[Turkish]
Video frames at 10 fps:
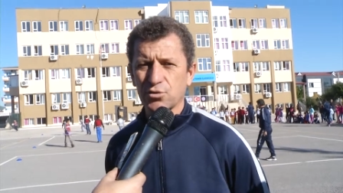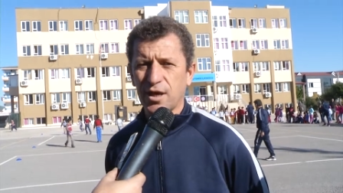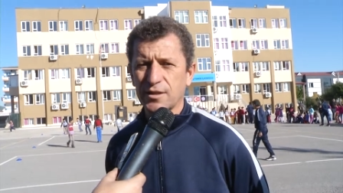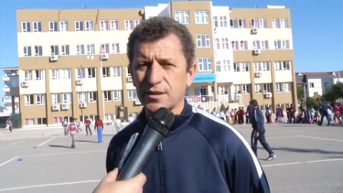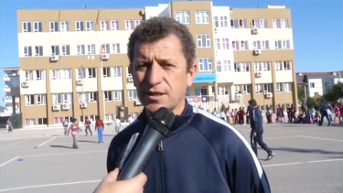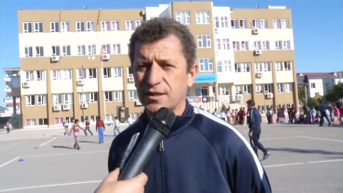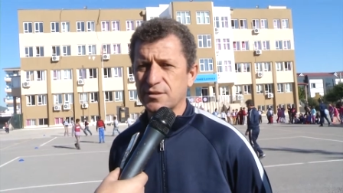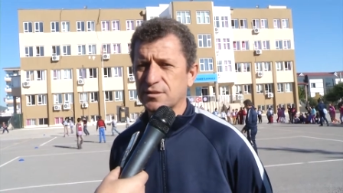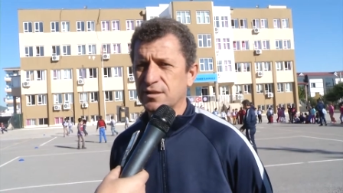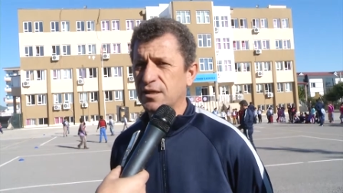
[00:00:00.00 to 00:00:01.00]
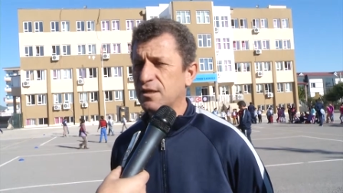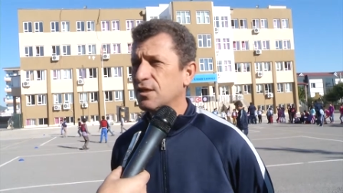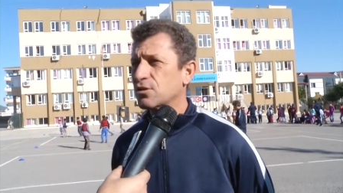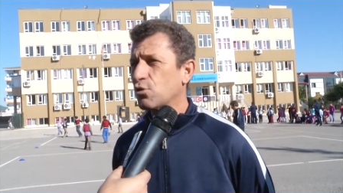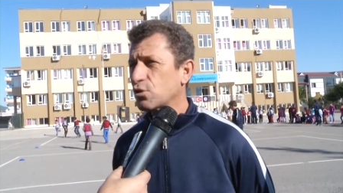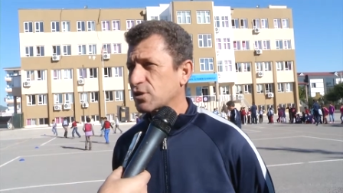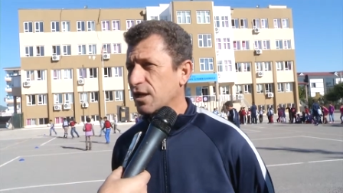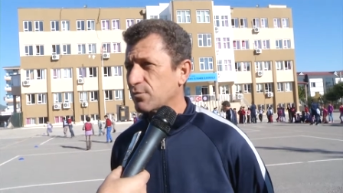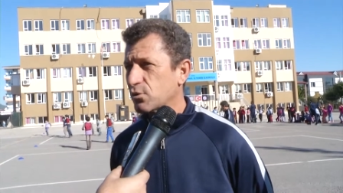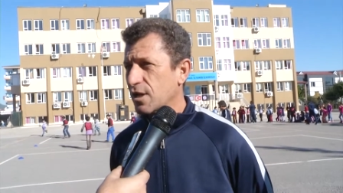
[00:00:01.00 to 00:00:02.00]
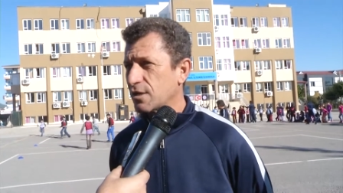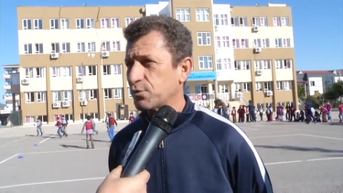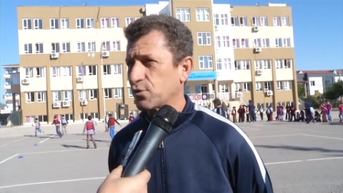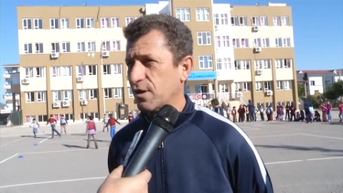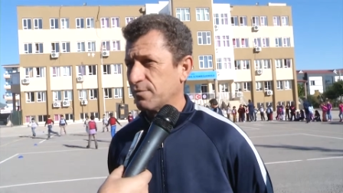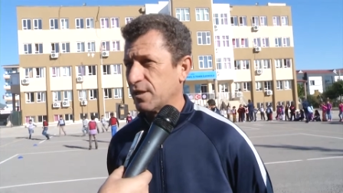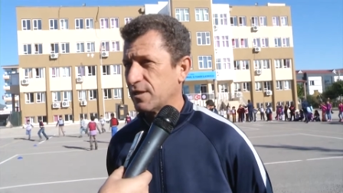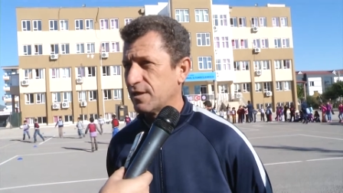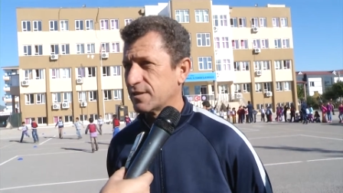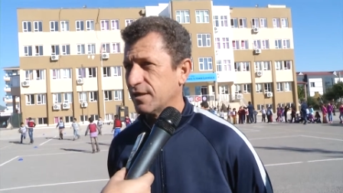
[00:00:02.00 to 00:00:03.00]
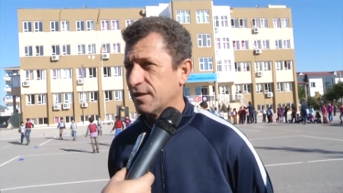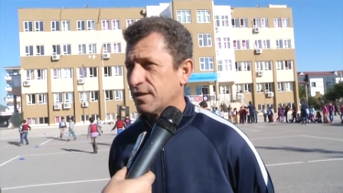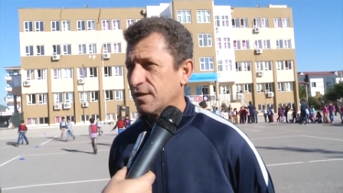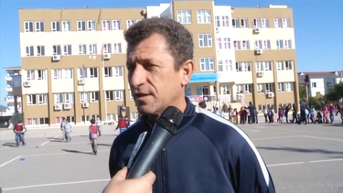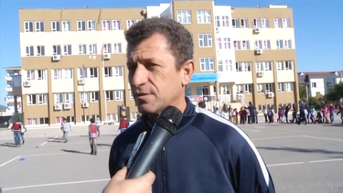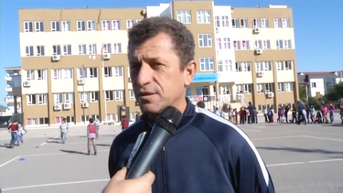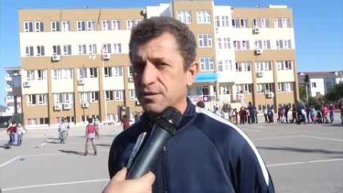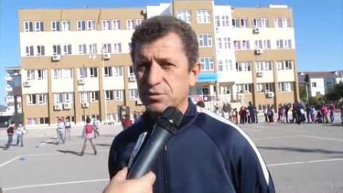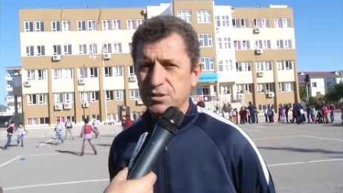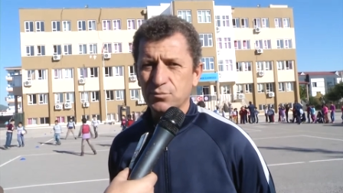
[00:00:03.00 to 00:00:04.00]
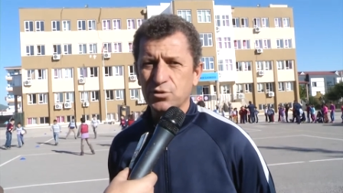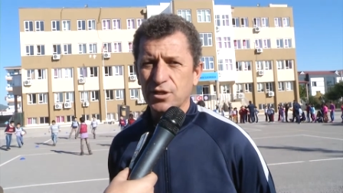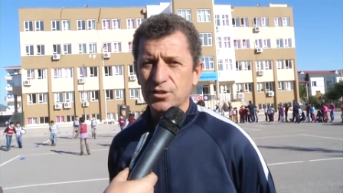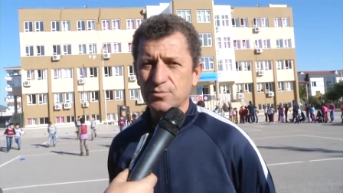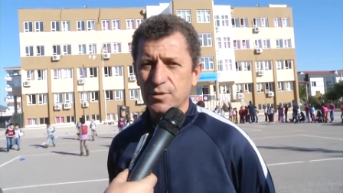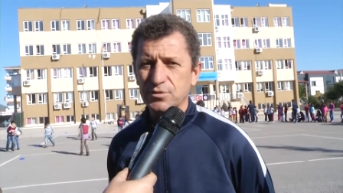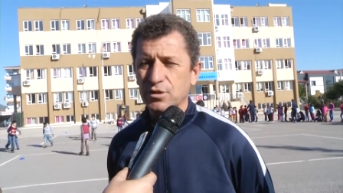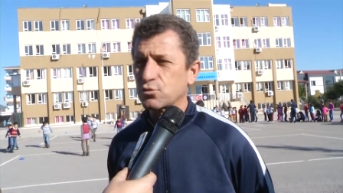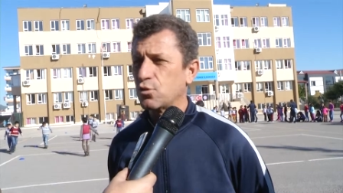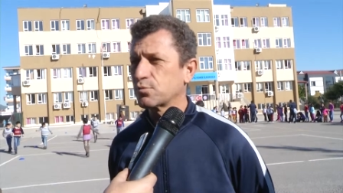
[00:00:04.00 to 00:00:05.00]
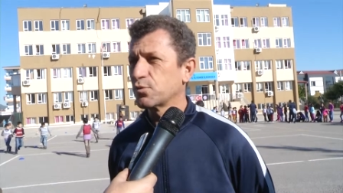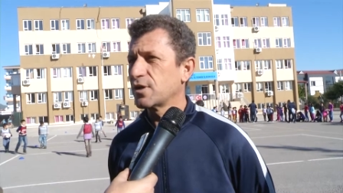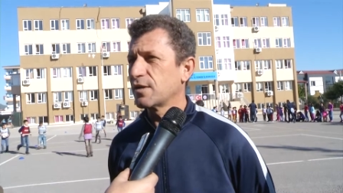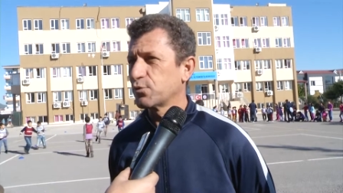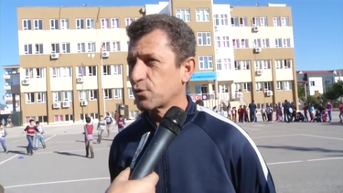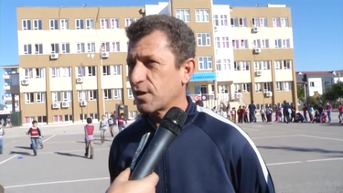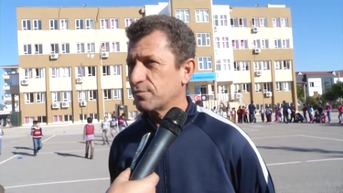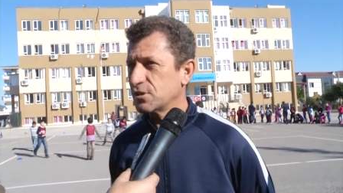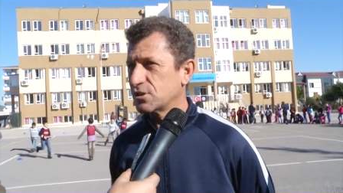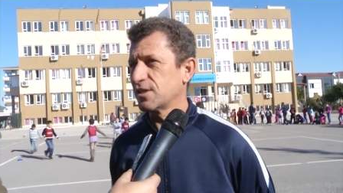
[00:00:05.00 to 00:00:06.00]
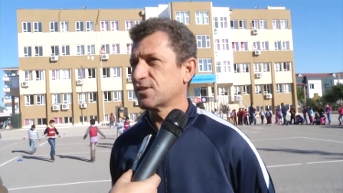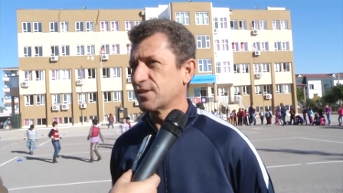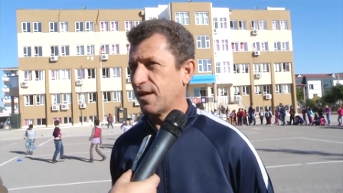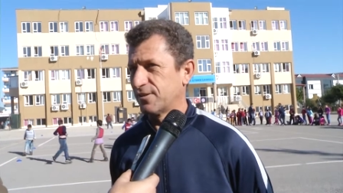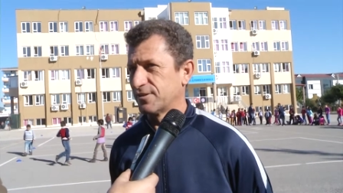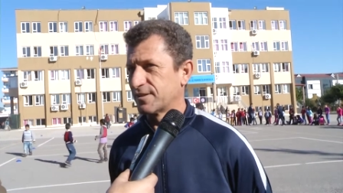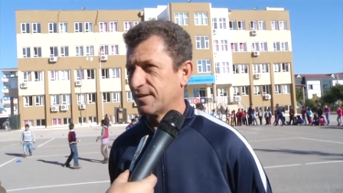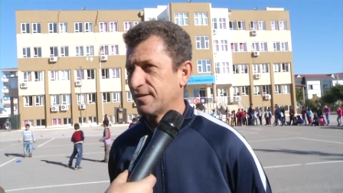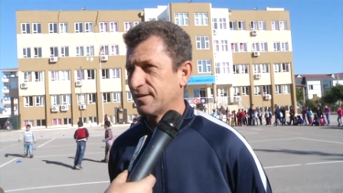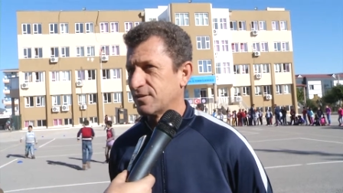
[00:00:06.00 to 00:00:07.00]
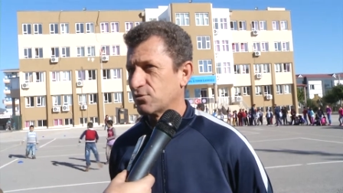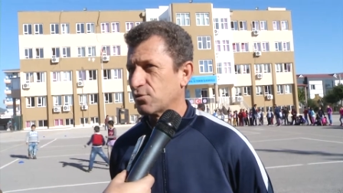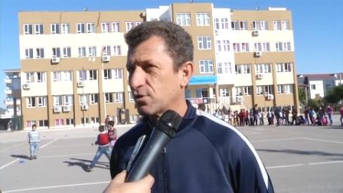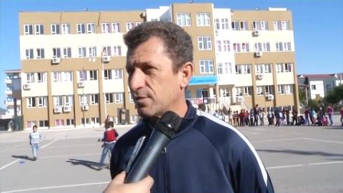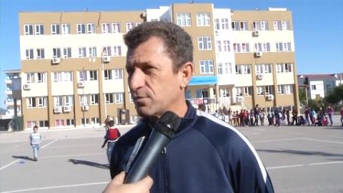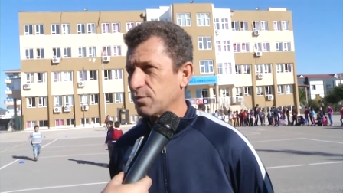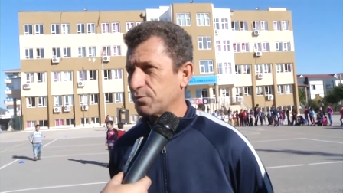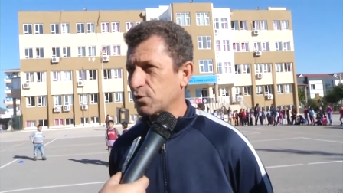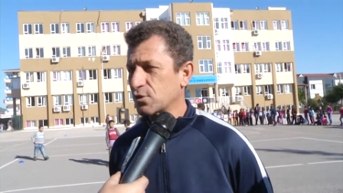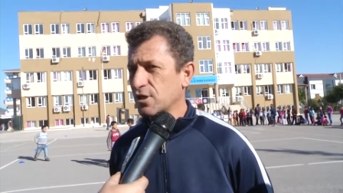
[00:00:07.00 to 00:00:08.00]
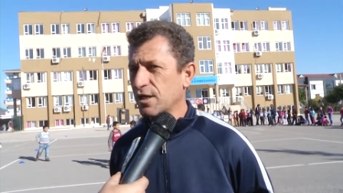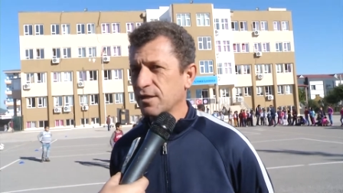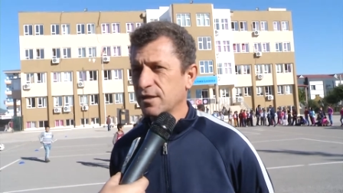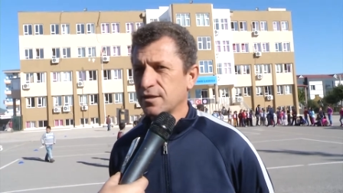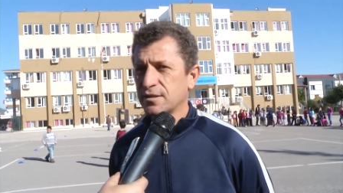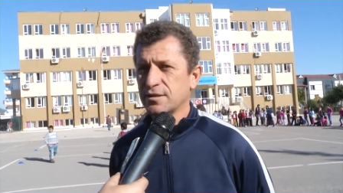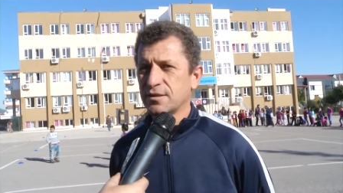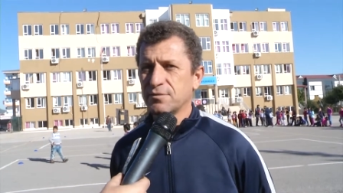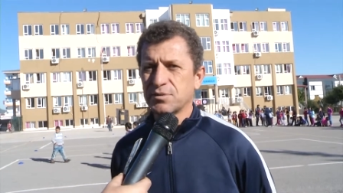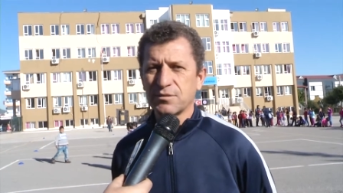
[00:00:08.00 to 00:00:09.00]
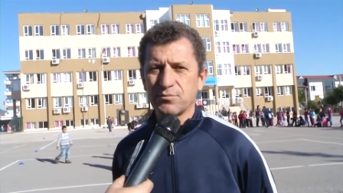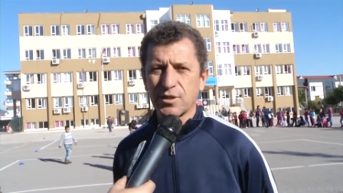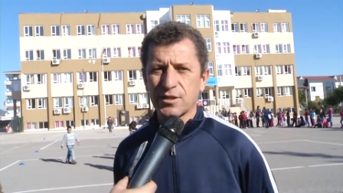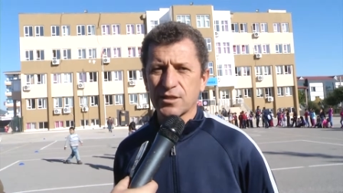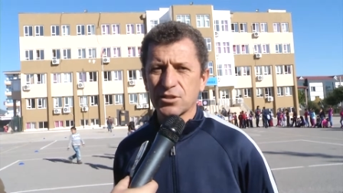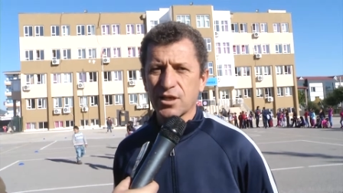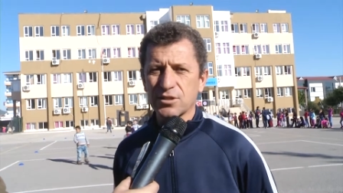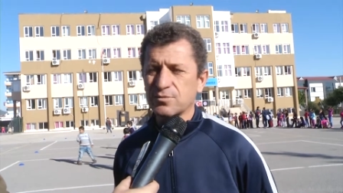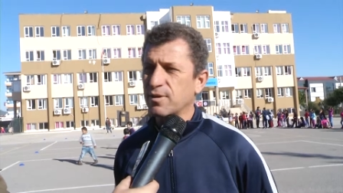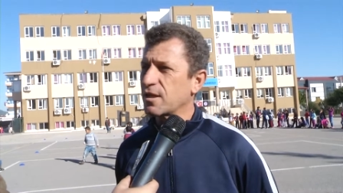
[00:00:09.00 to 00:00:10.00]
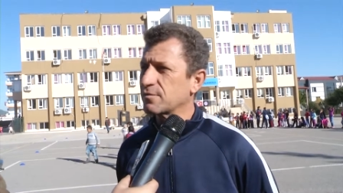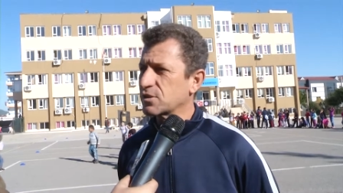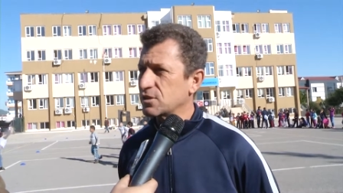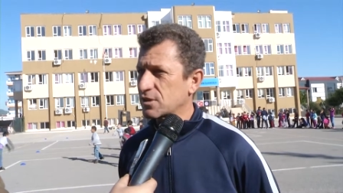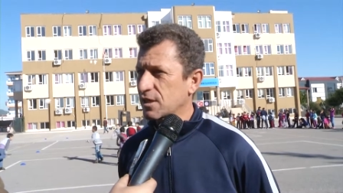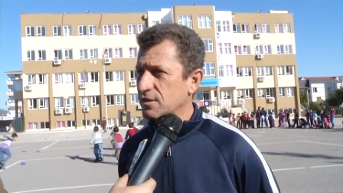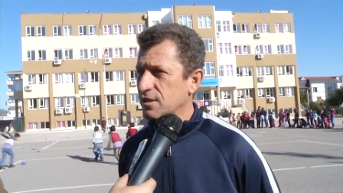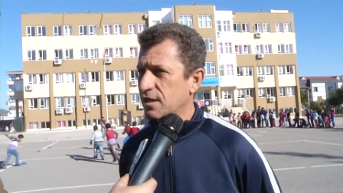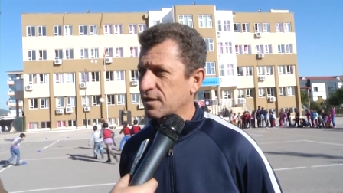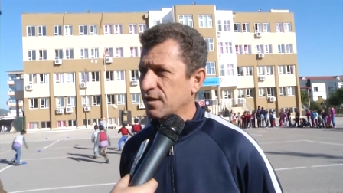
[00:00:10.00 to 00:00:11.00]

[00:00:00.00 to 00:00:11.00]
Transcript: şu anda kendisine 4 tane model program belirledi. Ee, bizim bu çalışmamızda o 4 model programın içerisine alındı. Çok önemli bir proje. Ee, bizim buradaki çalışmalarımızı incelediler.